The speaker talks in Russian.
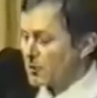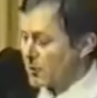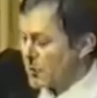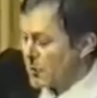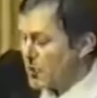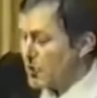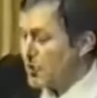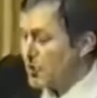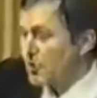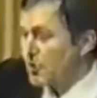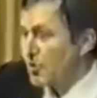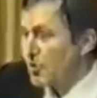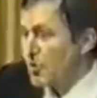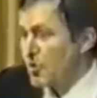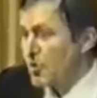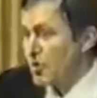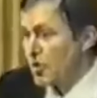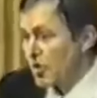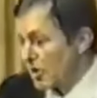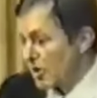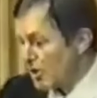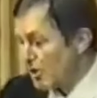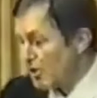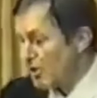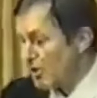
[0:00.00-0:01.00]
Вот
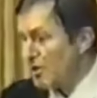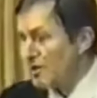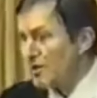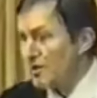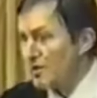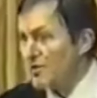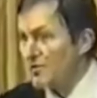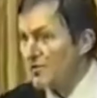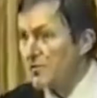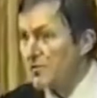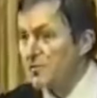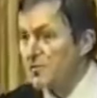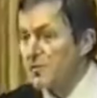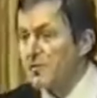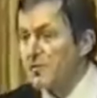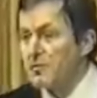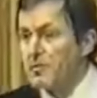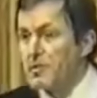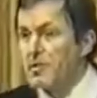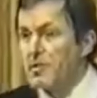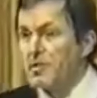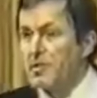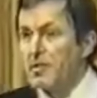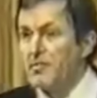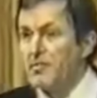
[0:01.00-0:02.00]
почему
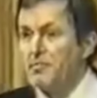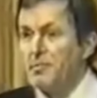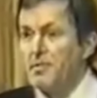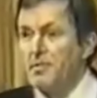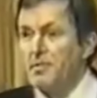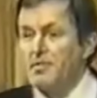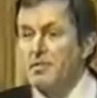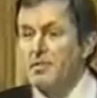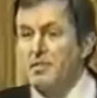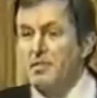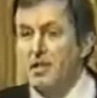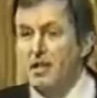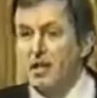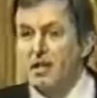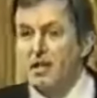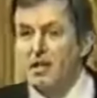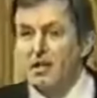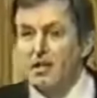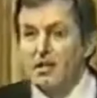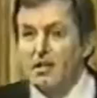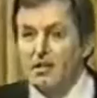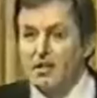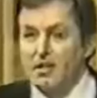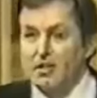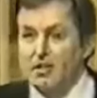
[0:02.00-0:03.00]
в Библии
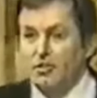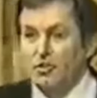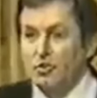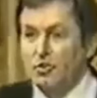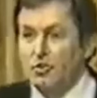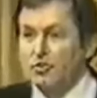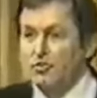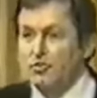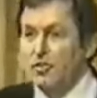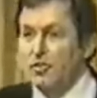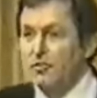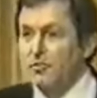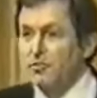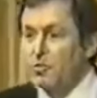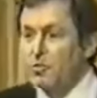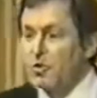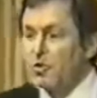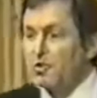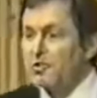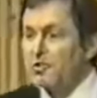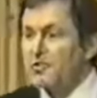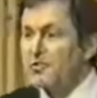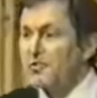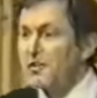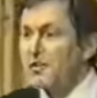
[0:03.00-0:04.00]
написано, и
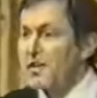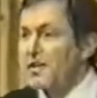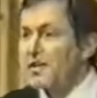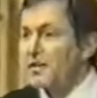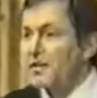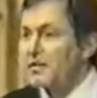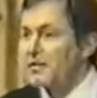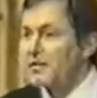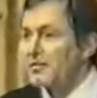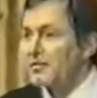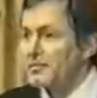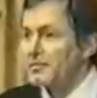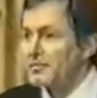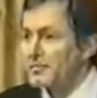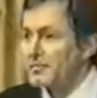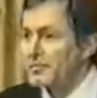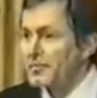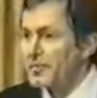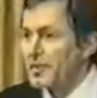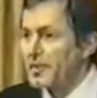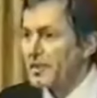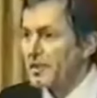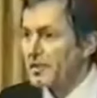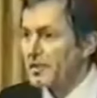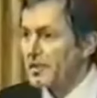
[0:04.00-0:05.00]
создал Бог твердь,
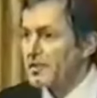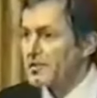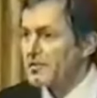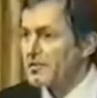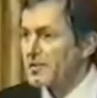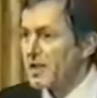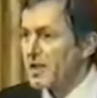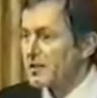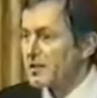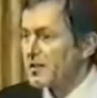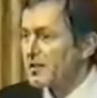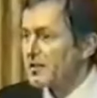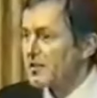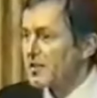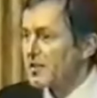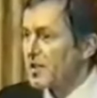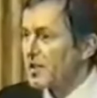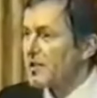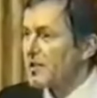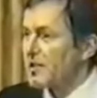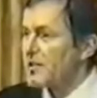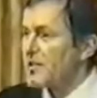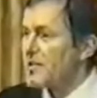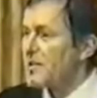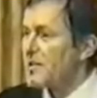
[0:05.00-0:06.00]
и
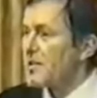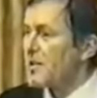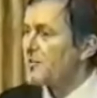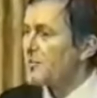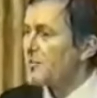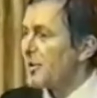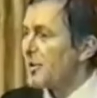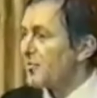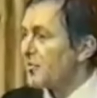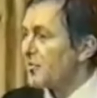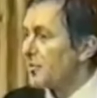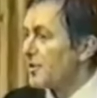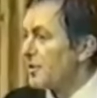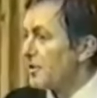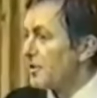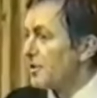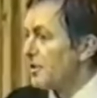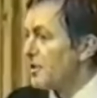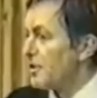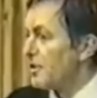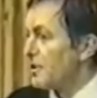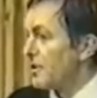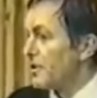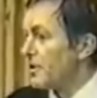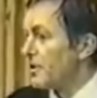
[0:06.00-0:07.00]
назвал твердь небом.
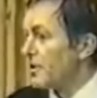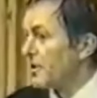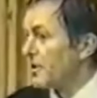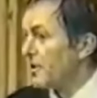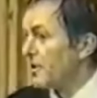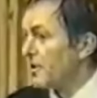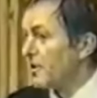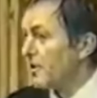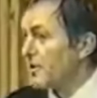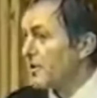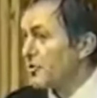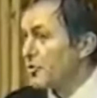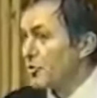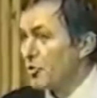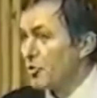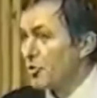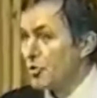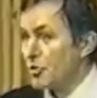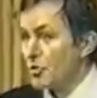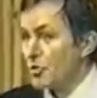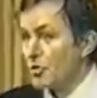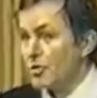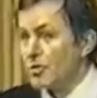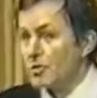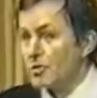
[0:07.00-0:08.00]

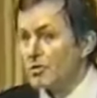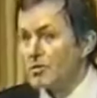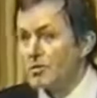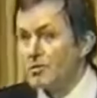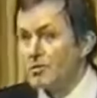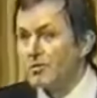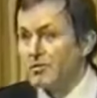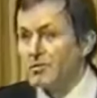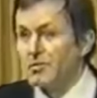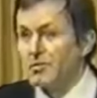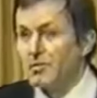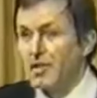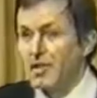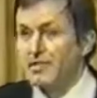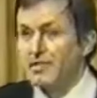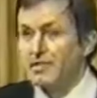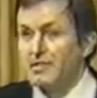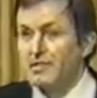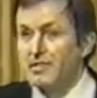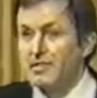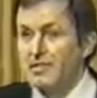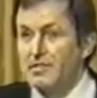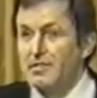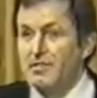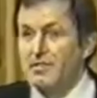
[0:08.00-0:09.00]
Ну, в
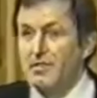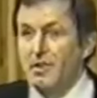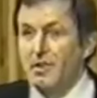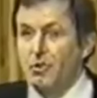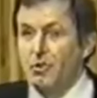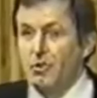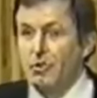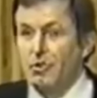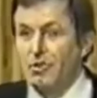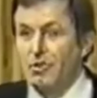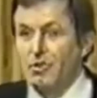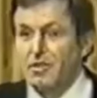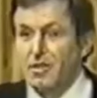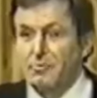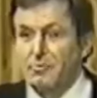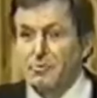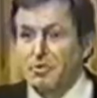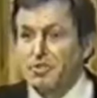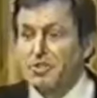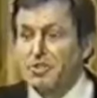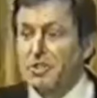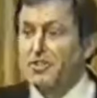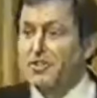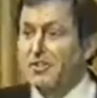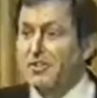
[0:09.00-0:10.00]
22
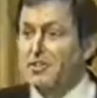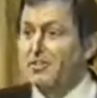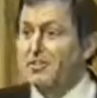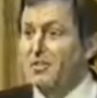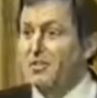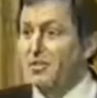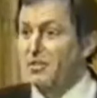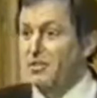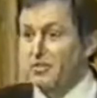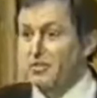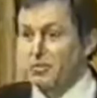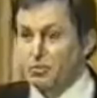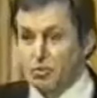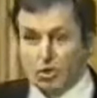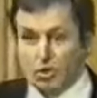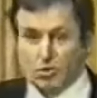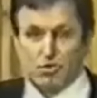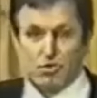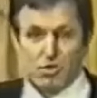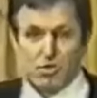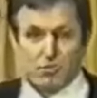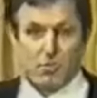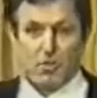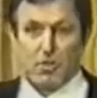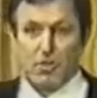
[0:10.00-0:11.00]
года я был шокирован
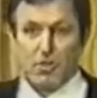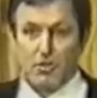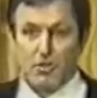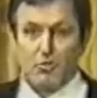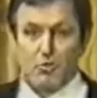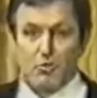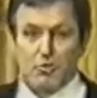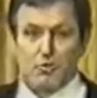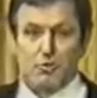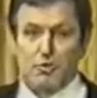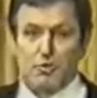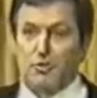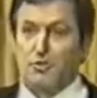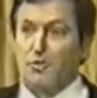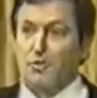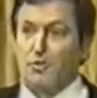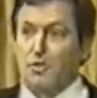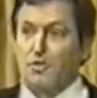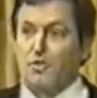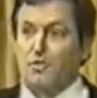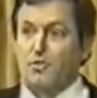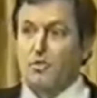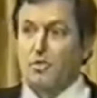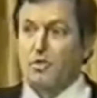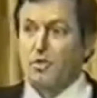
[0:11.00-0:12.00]
этим. Ну как небо может
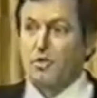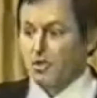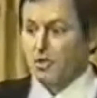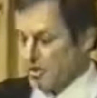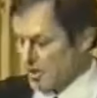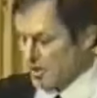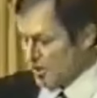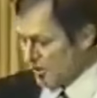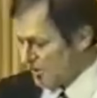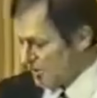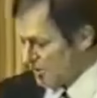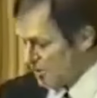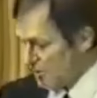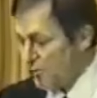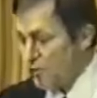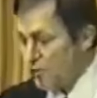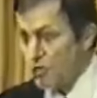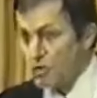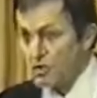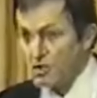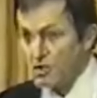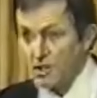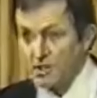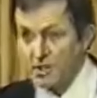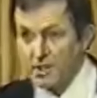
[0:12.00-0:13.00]
быть твердью?
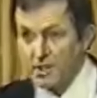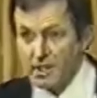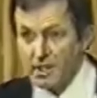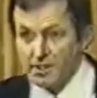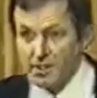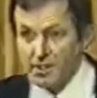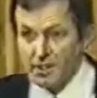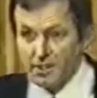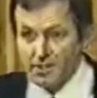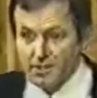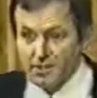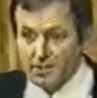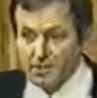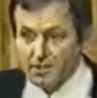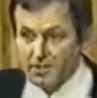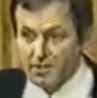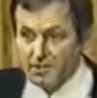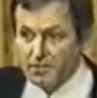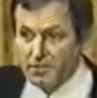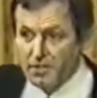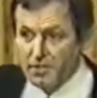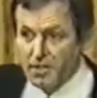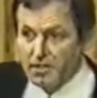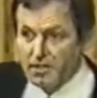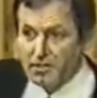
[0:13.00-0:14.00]
Вот она,
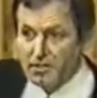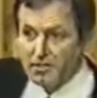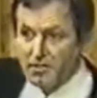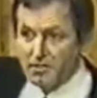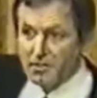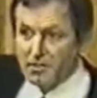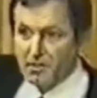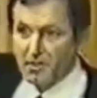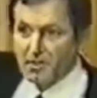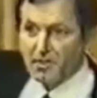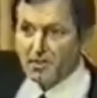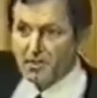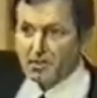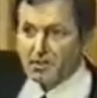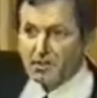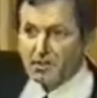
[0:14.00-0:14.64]
коллеги, твердь.